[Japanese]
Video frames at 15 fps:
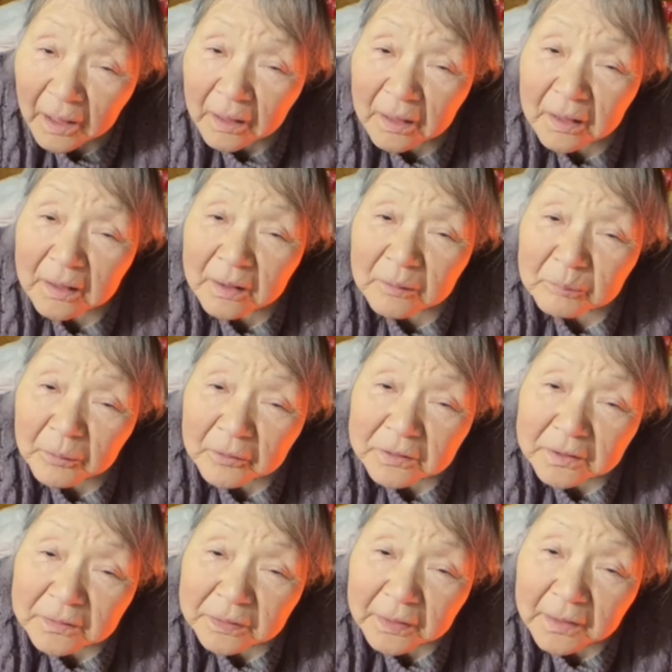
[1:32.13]
あ
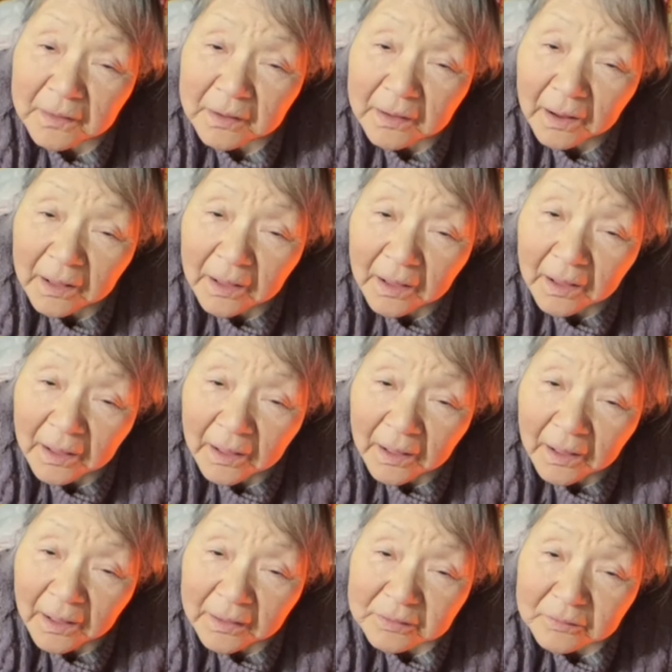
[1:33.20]

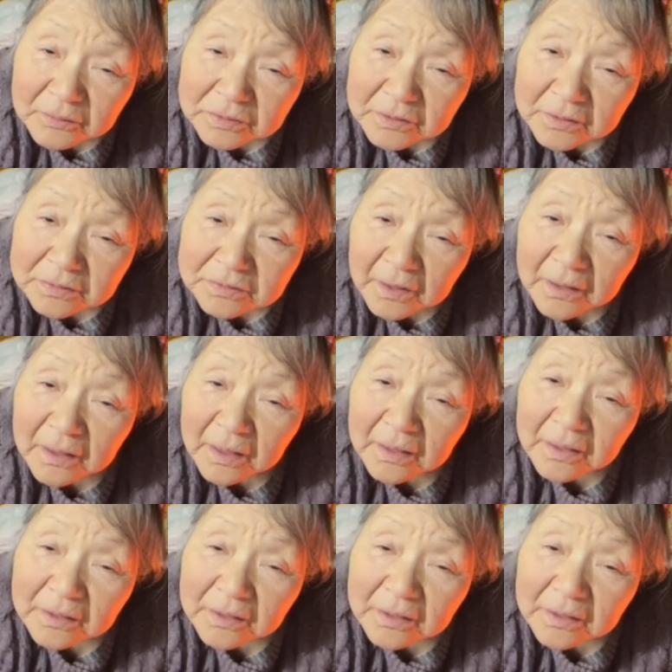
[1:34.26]
ポニーテーラーよしえさ